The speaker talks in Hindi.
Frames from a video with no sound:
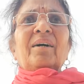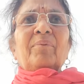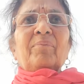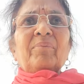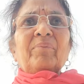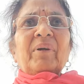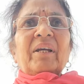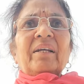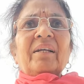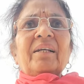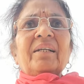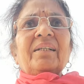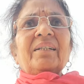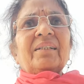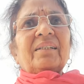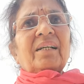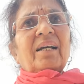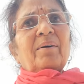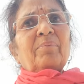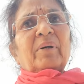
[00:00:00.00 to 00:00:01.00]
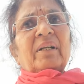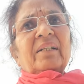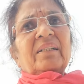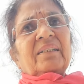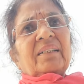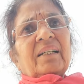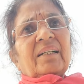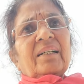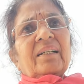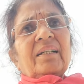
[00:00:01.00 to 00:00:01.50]
हमें इसका
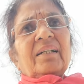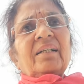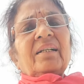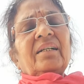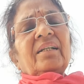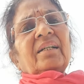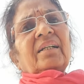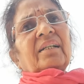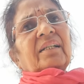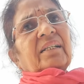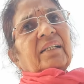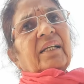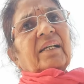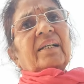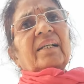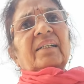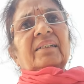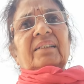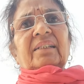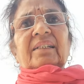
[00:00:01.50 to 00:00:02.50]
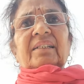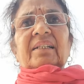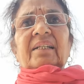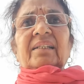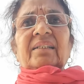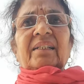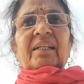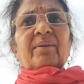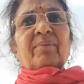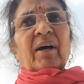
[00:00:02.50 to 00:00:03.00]
परिचय देना चाहिए
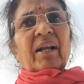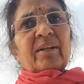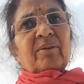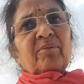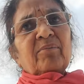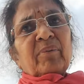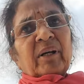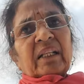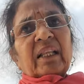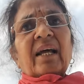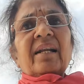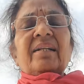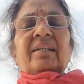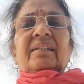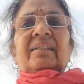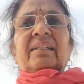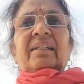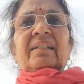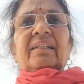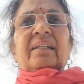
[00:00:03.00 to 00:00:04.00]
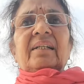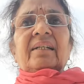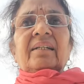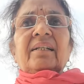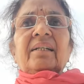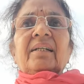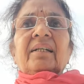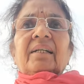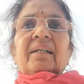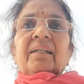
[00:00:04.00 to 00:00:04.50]
इसके बारे में बताना चाहिए
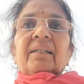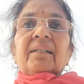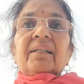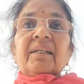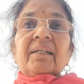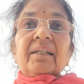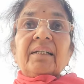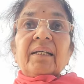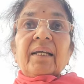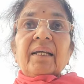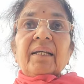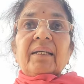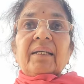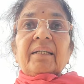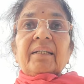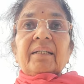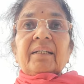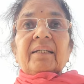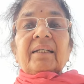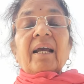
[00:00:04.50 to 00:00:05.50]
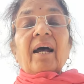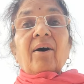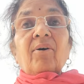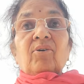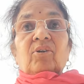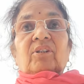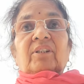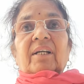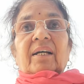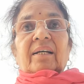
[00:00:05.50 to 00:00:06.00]
कि ये क्या
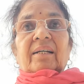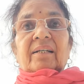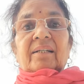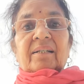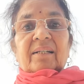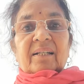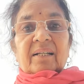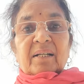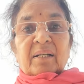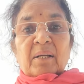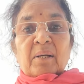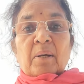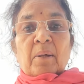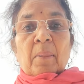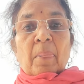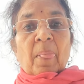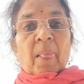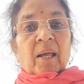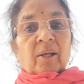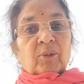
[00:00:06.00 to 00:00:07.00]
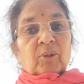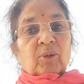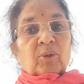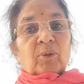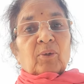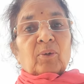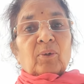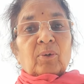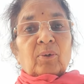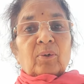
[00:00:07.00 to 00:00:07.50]
होता है तो